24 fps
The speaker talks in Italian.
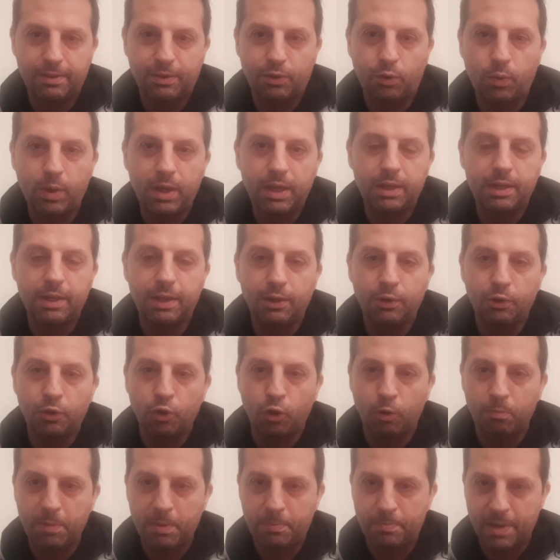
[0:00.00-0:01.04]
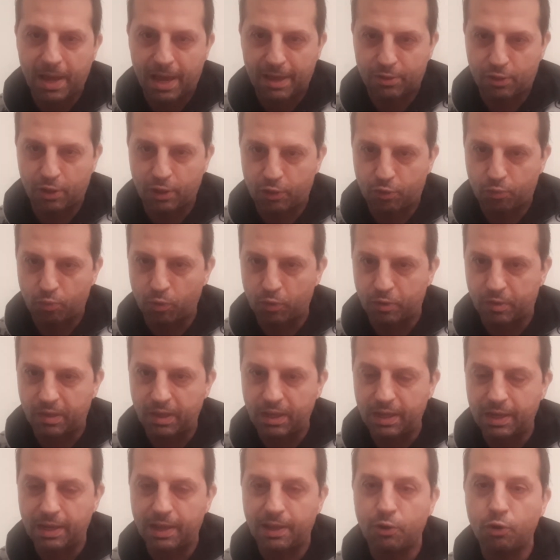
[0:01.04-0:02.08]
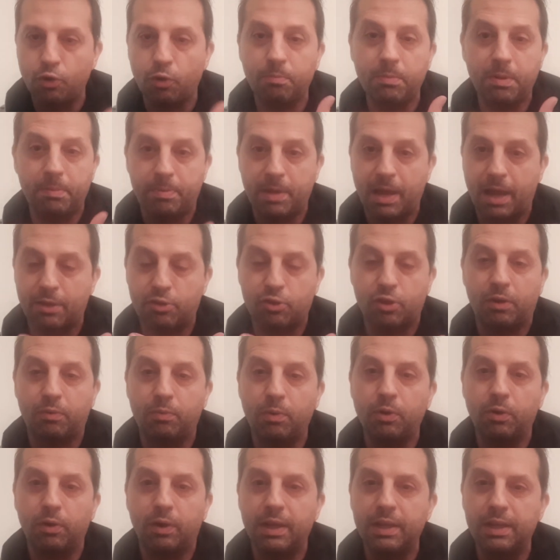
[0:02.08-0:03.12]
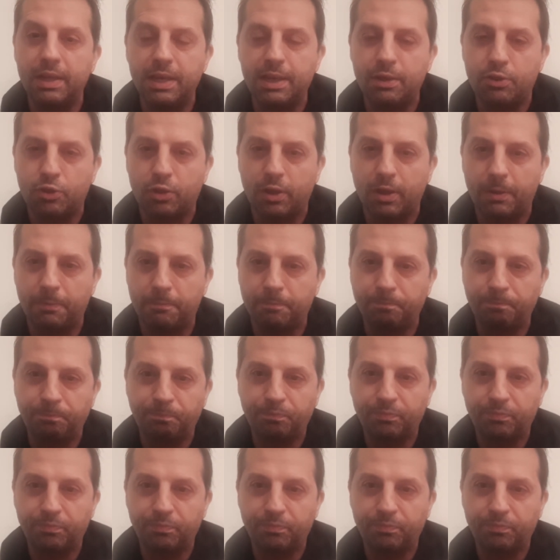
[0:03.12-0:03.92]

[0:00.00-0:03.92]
Quindi non mi piace il suo stile, non mi piace quello che dice.